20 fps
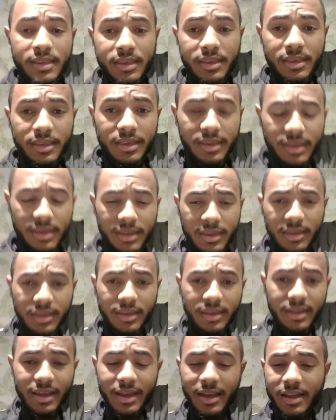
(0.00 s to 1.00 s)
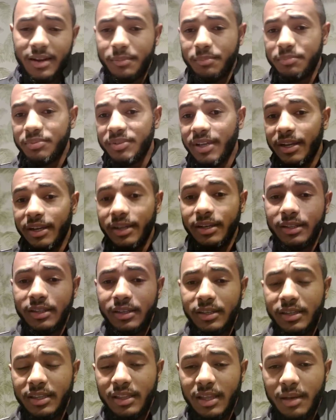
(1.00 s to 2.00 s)
E, e, cara, chegando
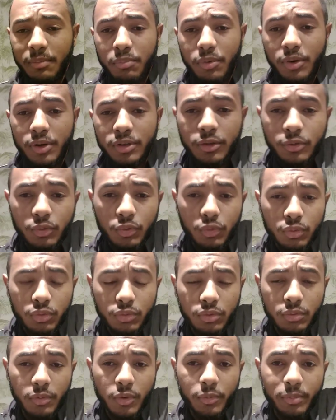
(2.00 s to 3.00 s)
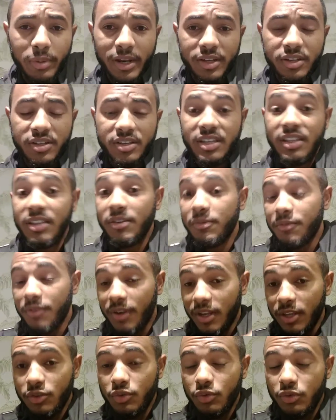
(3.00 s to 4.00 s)
aqui na porta do, do, meu prédio, aqui em
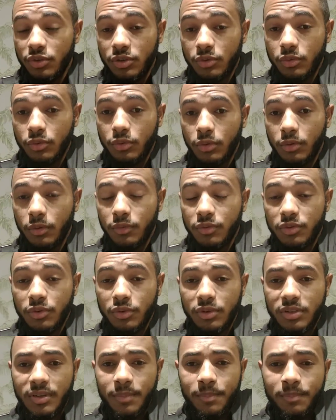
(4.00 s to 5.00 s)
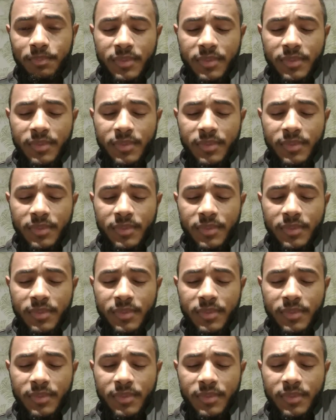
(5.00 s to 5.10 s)
frente ao Instituto do Souza,